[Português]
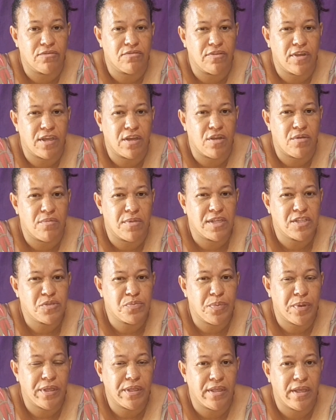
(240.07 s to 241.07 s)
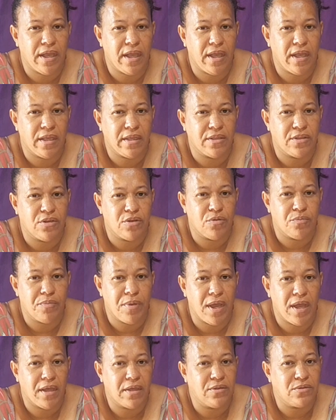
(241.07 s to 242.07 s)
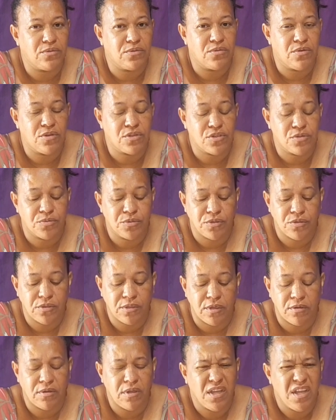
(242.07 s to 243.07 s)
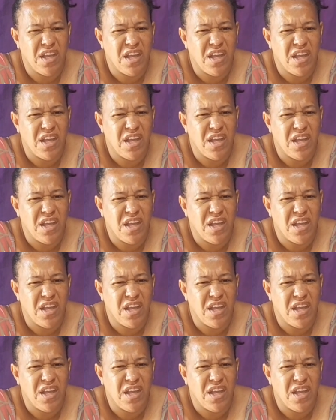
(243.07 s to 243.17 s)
no varal, mas espanhar e drobar eu não gosto muito, não.